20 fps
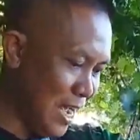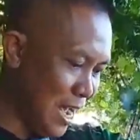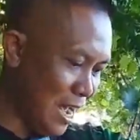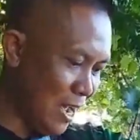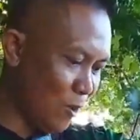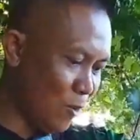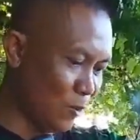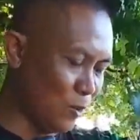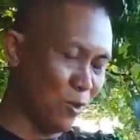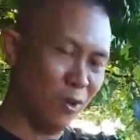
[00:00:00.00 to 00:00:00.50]

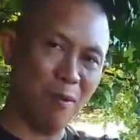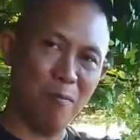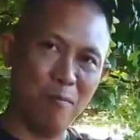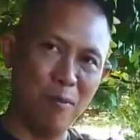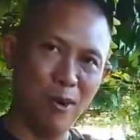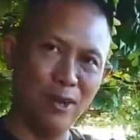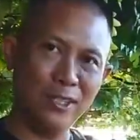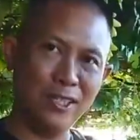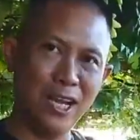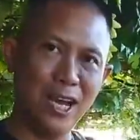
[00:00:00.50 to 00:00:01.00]
Ya, kutu
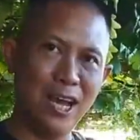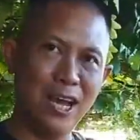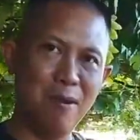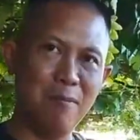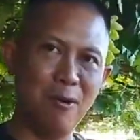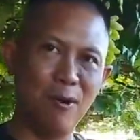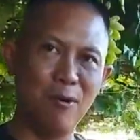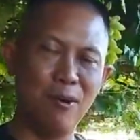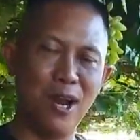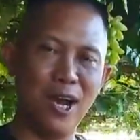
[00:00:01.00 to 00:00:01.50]
kebul
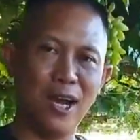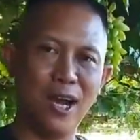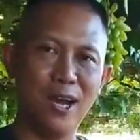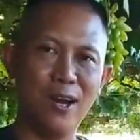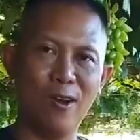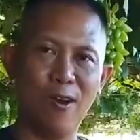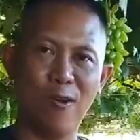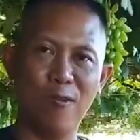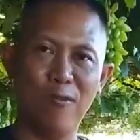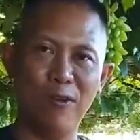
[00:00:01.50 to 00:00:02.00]
saya
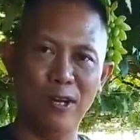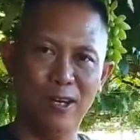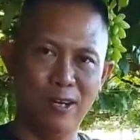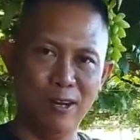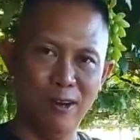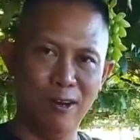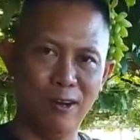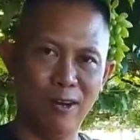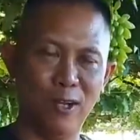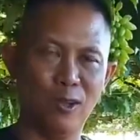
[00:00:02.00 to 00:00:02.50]
menggunakan
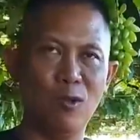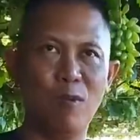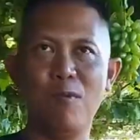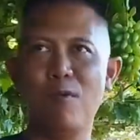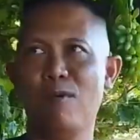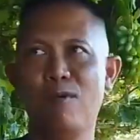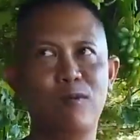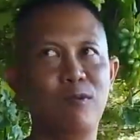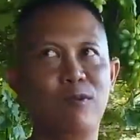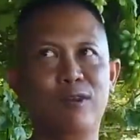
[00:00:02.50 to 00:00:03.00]
konfidor. Itu
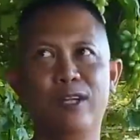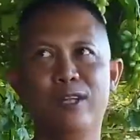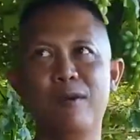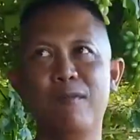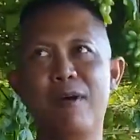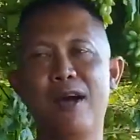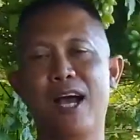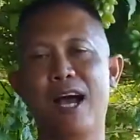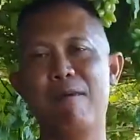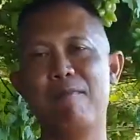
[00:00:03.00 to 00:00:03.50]
pun
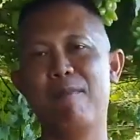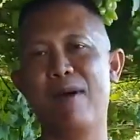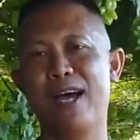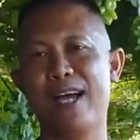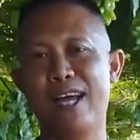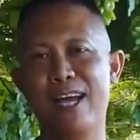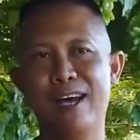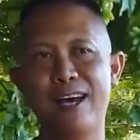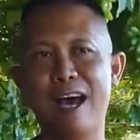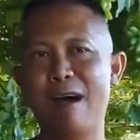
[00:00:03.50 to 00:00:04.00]
itu mah
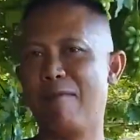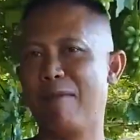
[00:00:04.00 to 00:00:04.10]
gampang ya.